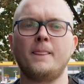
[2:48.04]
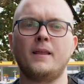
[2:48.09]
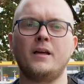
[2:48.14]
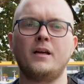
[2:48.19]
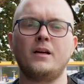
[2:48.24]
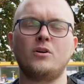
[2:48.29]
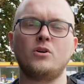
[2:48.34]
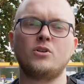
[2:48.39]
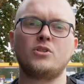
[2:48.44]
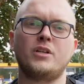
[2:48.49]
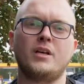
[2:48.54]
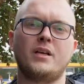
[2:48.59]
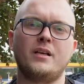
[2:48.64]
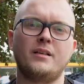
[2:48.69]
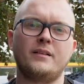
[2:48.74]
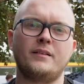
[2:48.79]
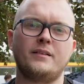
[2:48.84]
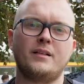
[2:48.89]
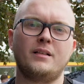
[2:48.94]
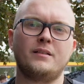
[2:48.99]
E, koszt
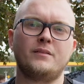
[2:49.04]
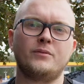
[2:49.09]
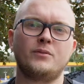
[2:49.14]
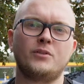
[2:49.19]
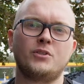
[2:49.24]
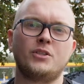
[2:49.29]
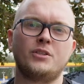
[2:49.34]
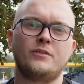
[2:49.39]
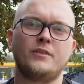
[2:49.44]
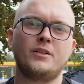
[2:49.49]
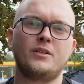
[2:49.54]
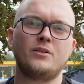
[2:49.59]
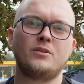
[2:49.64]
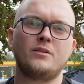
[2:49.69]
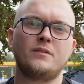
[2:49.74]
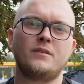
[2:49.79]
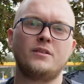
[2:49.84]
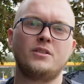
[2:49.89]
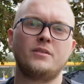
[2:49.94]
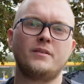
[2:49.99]
takiej instalacji wynosi
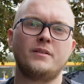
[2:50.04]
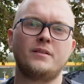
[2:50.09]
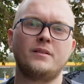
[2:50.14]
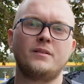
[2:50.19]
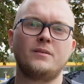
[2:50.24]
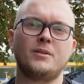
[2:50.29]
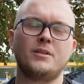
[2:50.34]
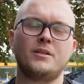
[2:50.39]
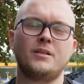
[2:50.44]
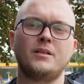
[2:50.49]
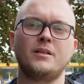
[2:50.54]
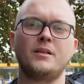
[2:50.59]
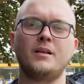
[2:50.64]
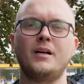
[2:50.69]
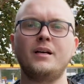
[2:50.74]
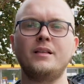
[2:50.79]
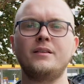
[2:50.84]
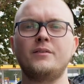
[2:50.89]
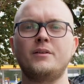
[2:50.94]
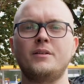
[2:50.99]
2900 zł,
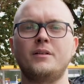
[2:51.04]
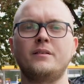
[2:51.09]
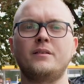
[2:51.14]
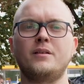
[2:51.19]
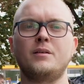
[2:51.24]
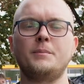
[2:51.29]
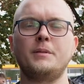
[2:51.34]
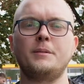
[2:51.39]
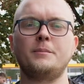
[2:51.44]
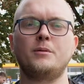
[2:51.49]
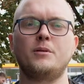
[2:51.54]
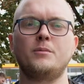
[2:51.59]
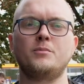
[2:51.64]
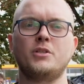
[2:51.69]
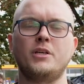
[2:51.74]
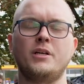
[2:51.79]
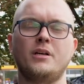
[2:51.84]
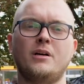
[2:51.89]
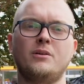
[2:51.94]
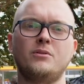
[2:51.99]
a zwrot nastąpi po
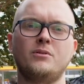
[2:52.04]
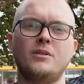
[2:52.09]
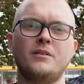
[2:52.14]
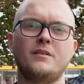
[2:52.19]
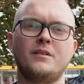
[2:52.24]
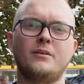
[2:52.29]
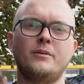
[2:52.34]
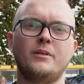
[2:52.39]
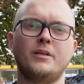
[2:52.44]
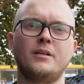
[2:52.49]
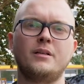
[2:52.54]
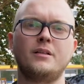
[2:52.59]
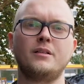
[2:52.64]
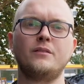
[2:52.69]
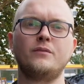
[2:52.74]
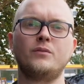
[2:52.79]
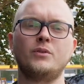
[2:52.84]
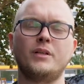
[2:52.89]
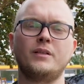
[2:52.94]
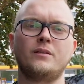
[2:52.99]
przejechaniu niecałych
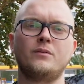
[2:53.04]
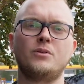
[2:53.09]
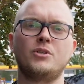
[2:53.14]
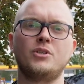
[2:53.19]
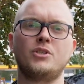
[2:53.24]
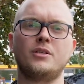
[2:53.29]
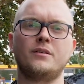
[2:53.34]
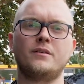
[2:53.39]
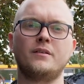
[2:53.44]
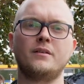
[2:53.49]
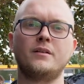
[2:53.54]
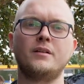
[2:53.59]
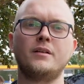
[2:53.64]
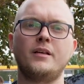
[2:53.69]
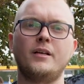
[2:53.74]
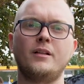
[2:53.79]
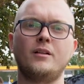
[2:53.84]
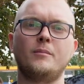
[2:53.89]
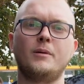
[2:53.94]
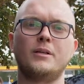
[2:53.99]
12 tysięcy
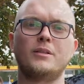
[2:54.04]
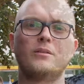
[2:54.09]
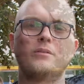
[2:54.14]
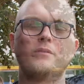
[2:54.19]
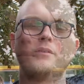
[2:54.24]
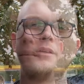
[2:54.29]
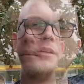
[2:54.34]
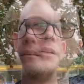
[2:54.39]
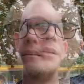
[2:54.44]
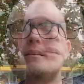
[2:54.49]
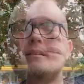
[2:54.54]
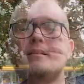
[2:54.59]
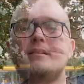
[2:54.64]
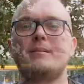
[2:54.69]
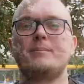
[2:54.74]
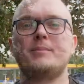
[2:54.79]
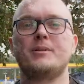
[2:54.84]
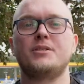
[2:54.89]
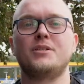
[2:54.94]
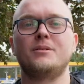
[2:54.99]
km. E,
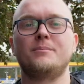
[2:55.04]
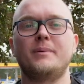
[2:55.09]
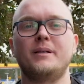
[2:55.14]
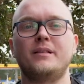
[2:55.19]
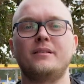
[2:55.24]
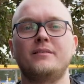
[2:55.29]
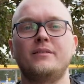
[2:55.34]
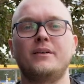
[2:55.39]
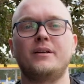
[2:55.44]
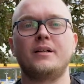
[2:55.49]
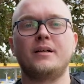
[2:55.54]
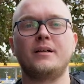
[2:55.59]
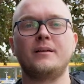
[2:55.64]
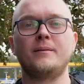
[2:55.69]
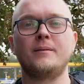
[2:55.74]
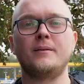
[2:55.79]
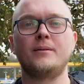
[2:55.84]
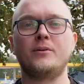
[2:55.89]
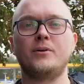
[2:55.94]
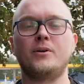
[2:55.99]
zapraszam Państwa
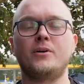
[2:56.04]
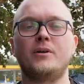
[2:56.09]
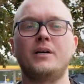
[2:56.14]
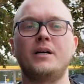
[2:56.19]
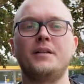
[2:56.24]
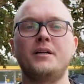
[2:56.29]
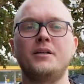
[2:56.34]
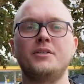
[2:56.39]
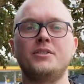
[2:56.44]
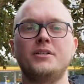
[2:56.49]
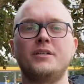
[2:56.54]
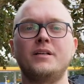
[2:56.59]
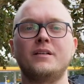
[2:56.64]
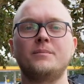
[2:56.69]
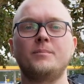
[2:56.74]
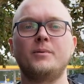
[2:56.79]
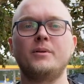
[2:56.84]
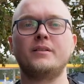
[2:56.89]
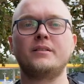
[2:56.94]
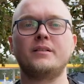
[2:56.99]
do Energy
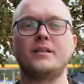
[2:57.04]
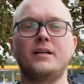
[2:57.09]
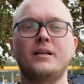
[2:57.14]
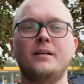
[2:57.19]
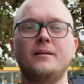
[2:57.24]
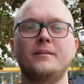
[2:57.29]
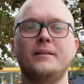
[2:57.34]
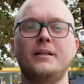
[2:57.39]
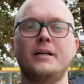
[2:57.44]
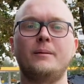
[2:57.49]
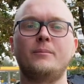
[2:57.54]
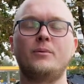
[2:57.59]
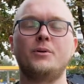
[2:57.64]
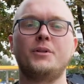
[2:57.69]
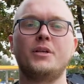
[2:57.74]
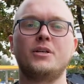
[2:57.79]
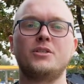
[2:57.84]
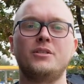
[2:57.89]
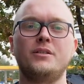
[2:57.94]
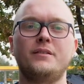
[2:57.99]
Gas Polska na
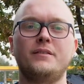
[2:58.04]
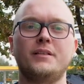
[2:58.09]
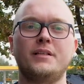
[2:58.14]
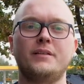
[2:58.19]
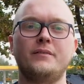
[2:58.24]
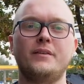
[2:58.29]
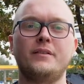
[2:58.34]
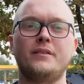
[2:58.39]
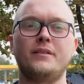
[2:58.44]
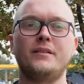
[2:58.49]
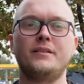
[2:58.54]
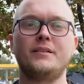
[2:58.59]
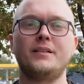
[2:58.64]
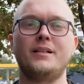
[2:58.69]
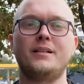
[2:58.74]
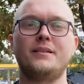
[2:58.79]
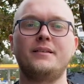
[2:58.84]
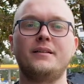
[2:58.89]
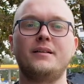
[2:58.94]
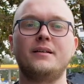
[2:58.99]
montaż i serwis
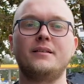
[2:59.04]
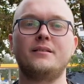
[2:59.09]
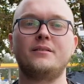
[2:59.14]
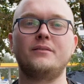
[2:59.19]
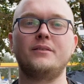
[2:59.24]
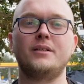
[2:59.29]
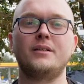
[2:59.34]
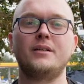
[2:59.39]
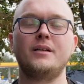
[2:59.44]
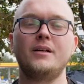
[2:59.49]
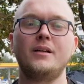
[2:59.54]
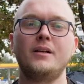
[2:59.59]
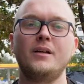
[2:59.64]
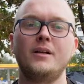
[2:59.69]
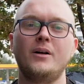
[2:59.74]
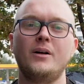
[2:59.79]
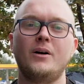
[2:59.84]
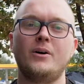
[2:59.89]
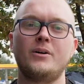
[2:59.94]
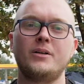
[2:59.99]
instalacji gazowych
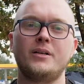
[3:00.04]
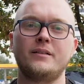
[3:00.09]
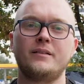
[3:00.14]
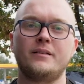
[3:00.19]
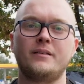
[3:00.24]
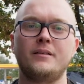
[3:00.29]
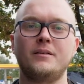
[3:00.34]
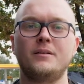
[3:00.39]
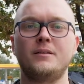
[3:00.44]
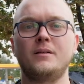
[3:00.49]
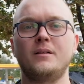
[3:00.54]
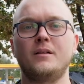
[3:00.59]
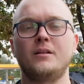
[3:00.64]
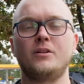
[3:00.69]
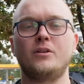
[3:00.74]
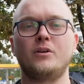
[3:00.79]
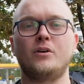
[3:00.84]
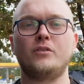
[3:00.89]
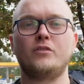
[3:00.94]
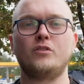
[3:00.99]
oraz
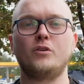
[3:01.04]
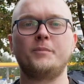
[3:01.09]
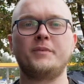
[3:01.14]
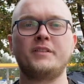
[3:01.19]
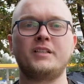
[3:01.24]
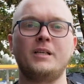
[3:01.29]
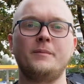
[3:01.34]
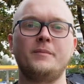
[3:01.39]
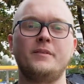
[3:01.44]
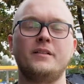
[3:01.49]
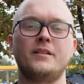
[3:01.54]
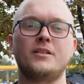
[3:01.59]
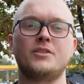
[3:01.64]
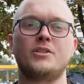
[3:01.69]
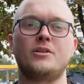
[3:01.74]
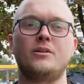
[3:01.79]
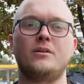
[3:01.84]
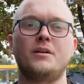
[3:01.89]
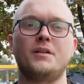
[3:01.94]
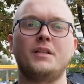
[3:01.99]
do subskrypcji
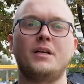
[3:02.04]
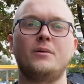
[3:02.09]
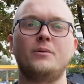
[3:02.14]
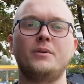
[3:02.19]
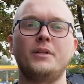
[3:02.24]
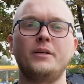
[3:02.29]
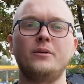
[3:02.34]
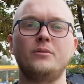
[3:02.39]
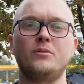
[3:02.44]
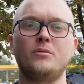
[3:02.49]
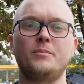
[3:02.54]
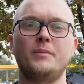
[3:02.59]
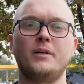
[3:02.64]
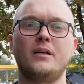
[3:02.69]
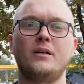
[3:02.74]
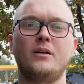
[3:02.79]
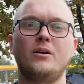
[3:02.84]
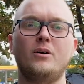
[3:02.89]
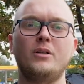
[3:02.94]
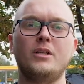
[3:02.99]
naszego kanału na YouTube
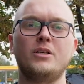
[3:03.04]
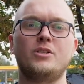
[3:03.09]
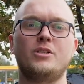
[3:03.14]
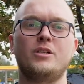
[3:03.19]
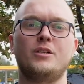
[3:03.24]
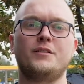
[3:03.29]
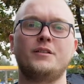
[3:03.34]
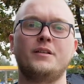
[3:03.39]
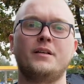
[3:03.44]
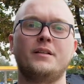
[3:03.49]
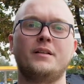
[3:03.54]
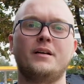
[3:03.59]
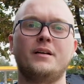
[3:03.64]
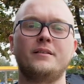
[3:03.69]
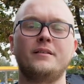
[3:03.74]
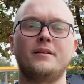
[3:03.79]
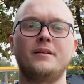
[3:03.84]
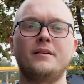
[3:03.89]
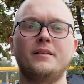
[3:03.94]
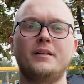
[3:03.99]
oraz śledzenia
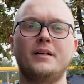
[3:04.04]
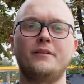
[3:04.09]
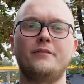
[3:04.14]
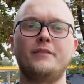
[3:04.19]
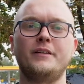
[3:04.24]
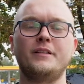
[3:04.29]
nas na